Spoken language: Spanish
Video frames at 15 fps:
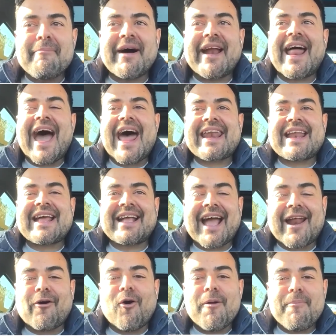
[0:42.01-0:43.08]
para
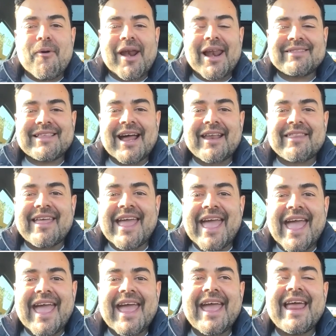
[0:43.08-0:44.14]
arrancar hoy por la
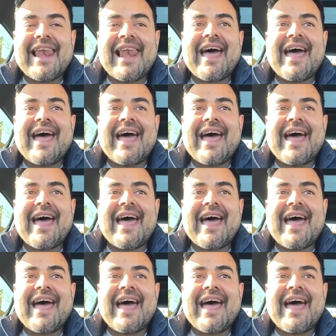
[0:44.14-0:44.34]
tarde eh,